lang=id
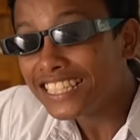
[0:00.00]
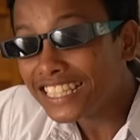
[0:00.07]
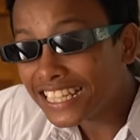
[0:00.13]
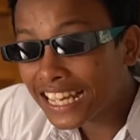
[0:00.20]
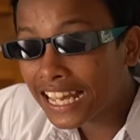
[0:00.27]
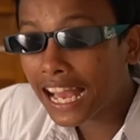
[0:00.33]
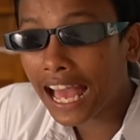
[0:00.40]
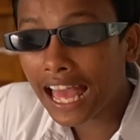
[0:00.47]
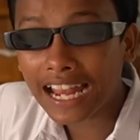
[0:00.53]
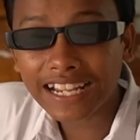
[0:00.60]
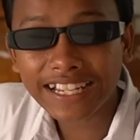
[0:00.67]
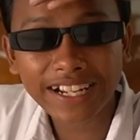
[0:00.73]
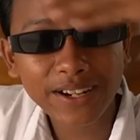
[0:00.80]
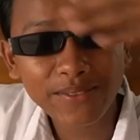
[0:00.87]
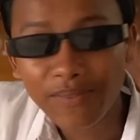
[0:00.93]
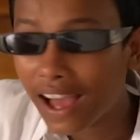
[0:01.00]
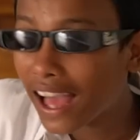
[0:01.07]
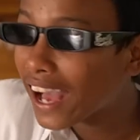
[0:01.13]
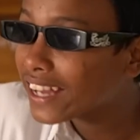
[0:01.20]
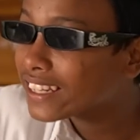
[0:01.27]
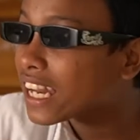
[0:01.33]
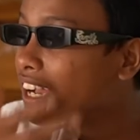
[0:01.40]
Ih ganteng
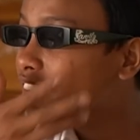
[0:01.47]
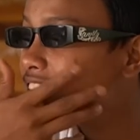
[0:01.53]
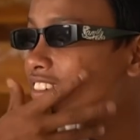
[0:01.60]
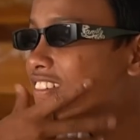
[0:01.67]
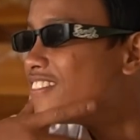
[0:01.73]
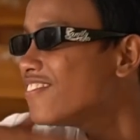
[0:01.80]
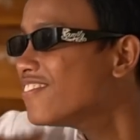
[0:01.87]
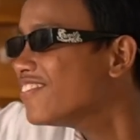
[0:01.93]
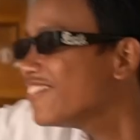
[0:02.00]
banget aku.